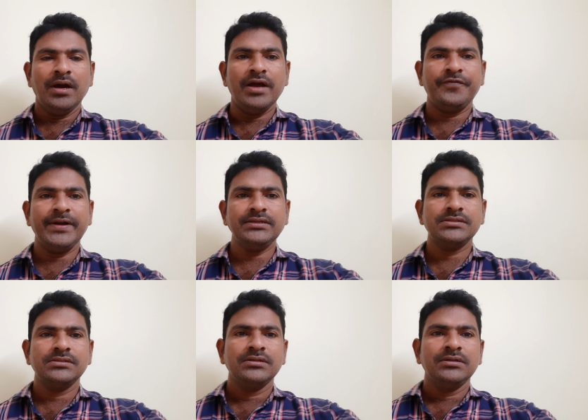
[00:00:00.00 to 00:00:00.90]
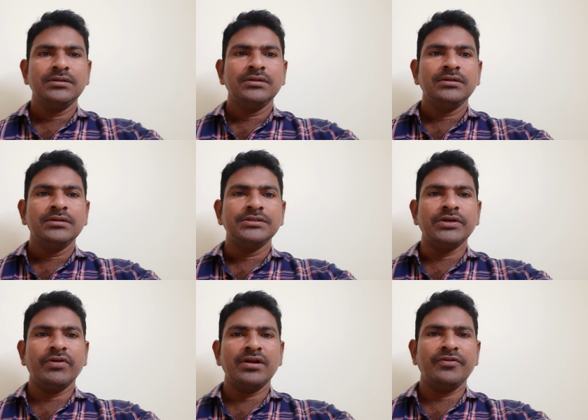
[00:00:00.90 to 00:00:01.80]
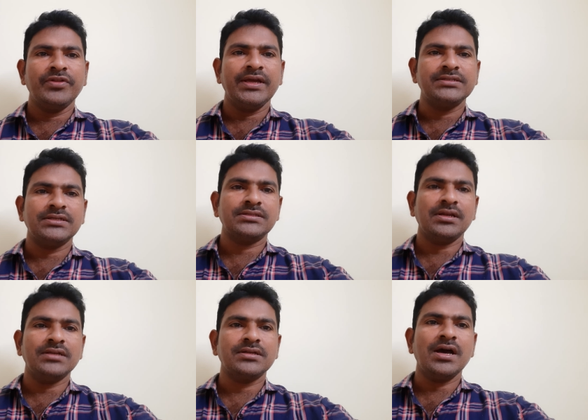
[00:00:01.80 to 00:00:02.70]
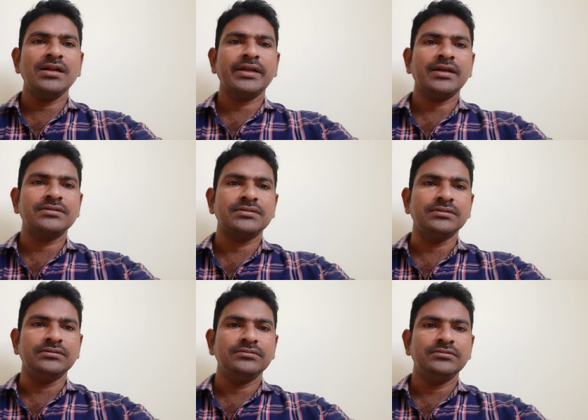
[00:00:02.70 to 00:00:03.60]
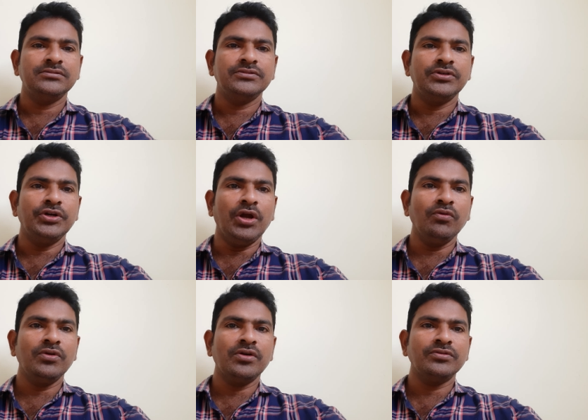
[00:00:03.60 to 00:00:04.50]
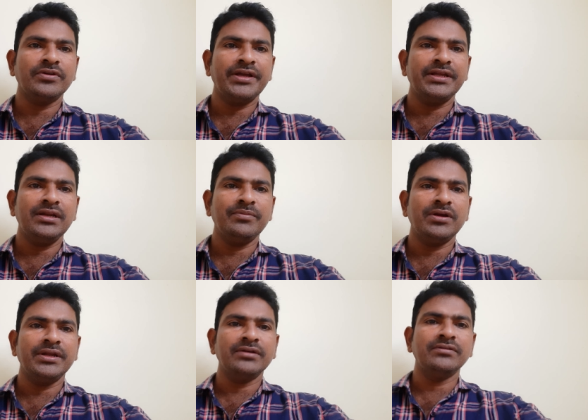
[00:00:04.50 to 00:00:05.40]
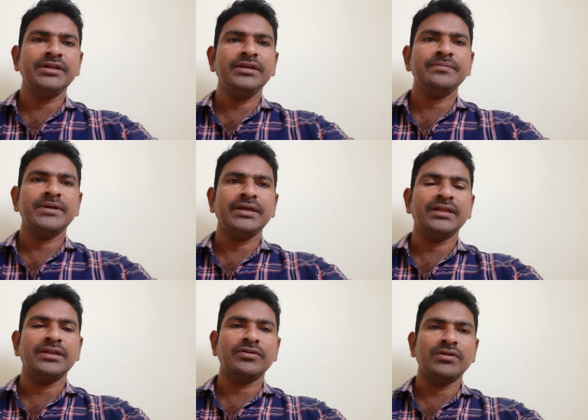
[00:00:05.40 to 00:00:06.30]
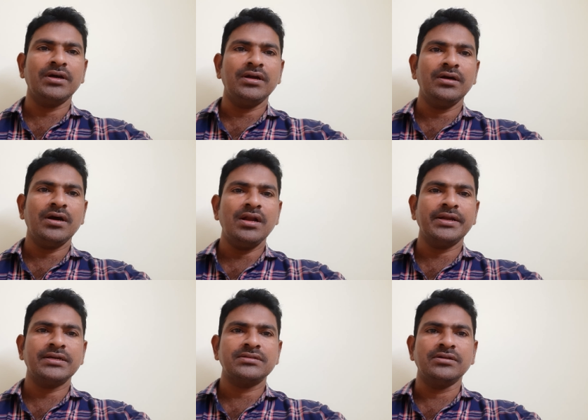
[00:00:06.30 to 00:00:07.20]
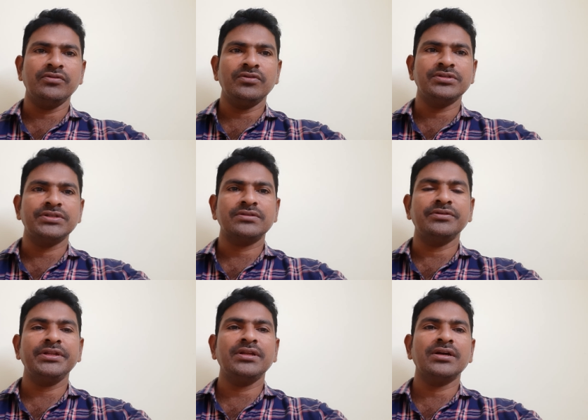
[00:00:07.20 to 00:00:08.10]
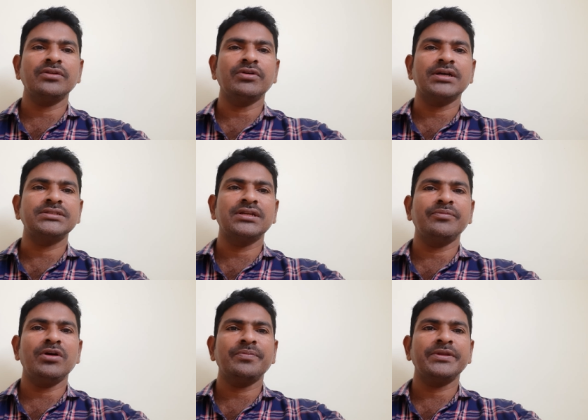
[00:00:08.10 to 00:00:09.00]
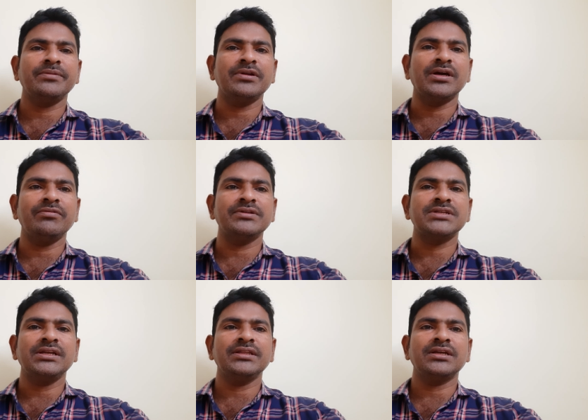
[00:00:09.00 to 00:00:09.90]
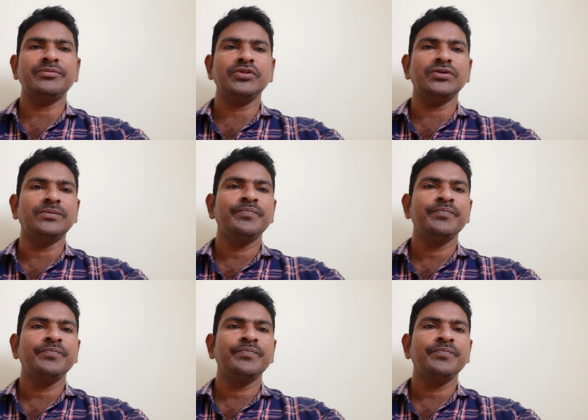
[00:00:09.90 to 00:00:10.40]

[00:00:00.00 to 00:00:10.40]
హాయ్ ఫ్రెండ్స్ జవహర్ నవోదయ సిక్స్త్ క్లాస్ హాల్ టికెట్స్ డౌన్లోడ్ అవుతున్నాయి ఎర్లీ మార్నింగ్ నుండి మరి అందరూ కూడా హాల్ టికెట్స్ డౌన్లోడ్ చేసుకోండి దాంట్లో ఒక చిన్న మార్పు అయితే మనం గమనించాలి ఇంతకుముందు